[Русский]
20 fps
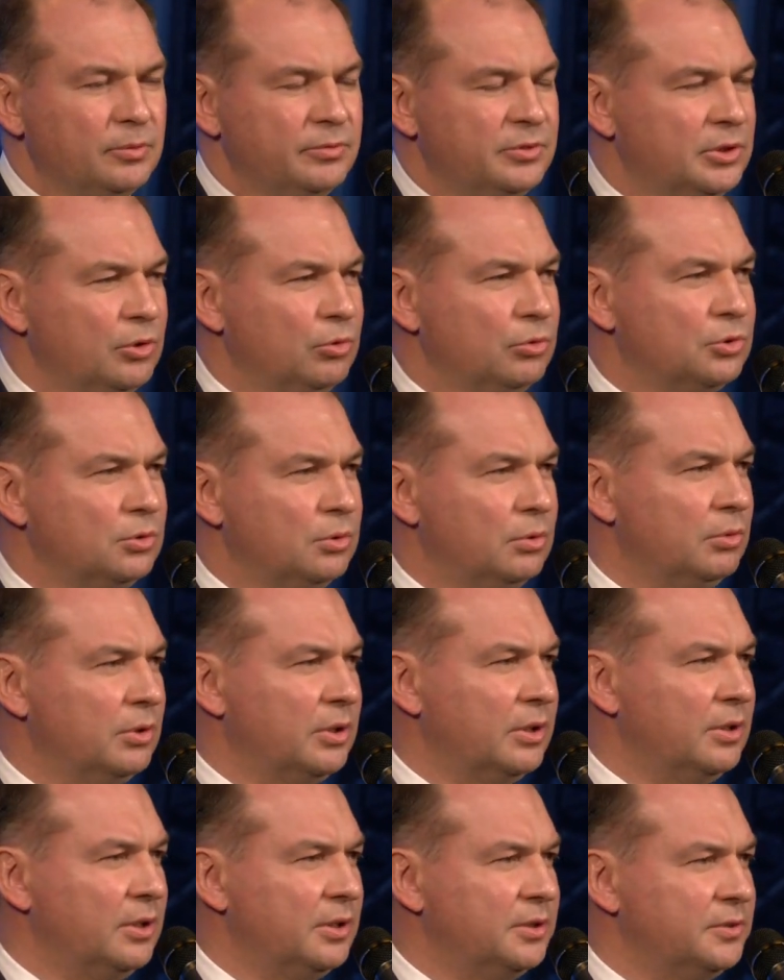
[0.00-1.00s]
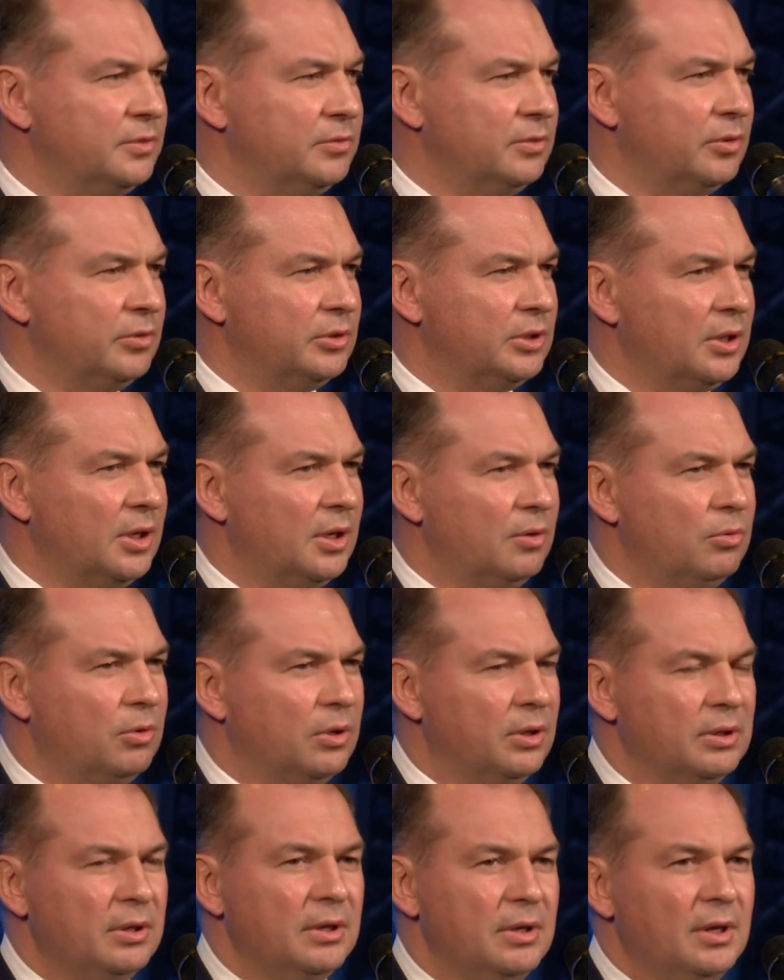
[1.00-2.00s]
все условия коллективного
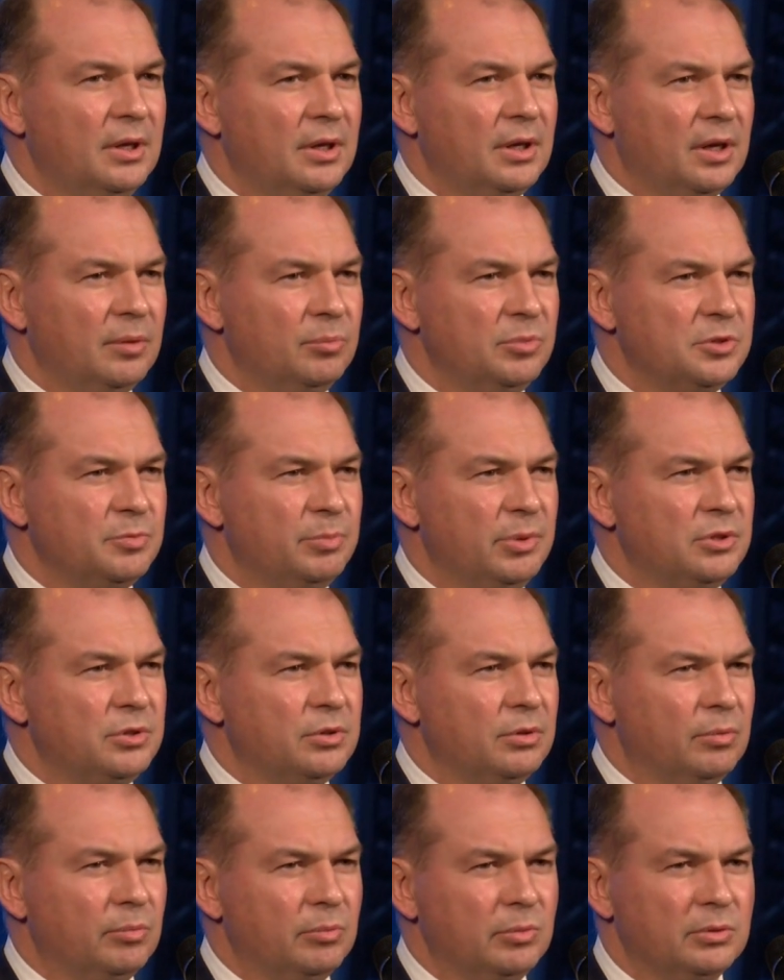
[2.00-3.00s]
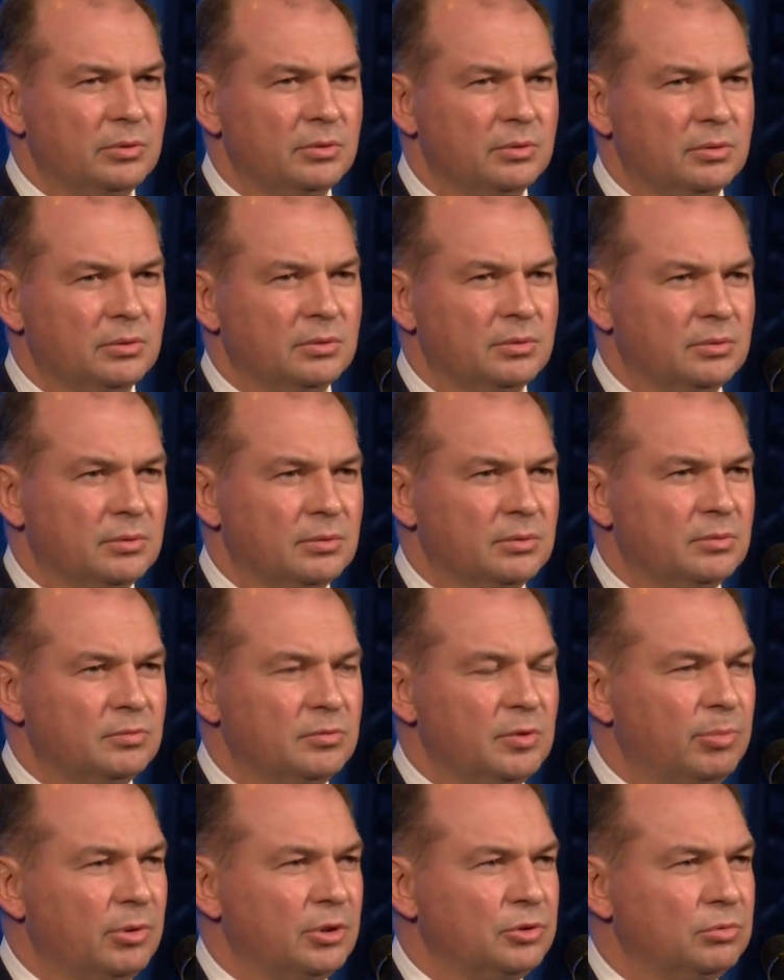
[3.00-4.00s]
договора, обеспечиваем
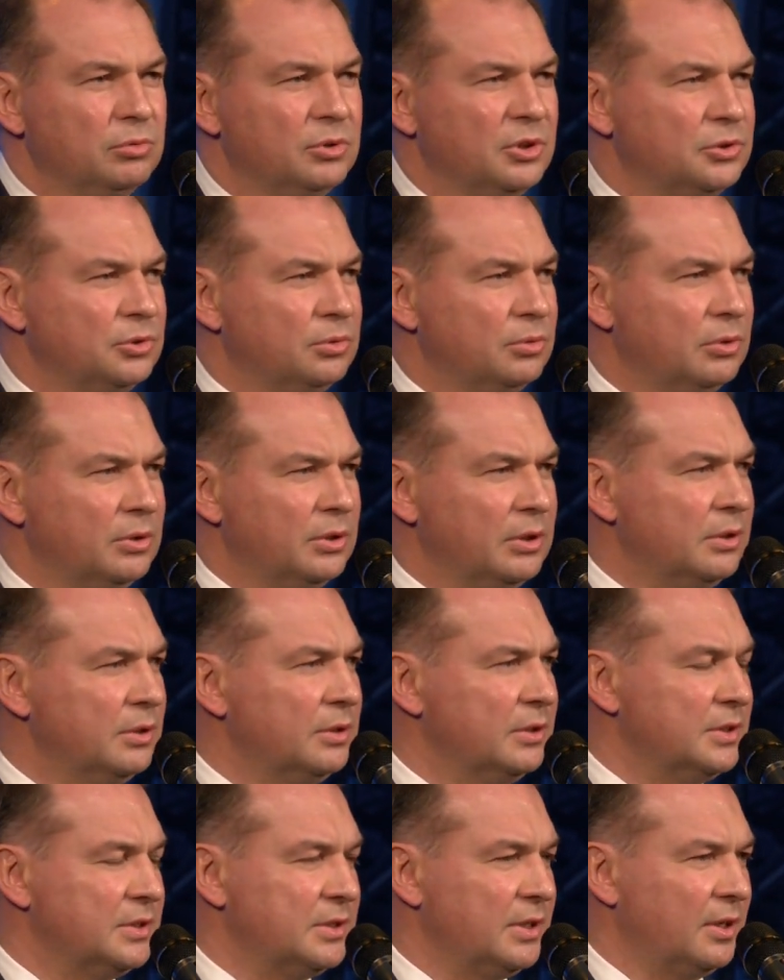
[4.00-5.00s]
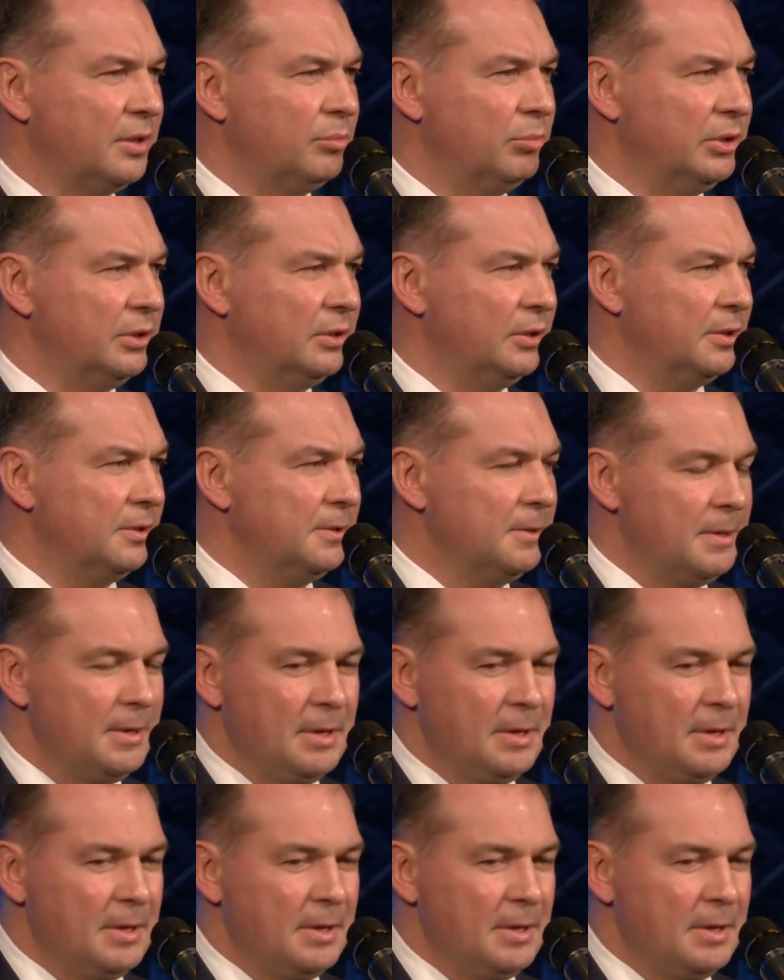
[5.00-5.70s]
э, выплату достойной заработной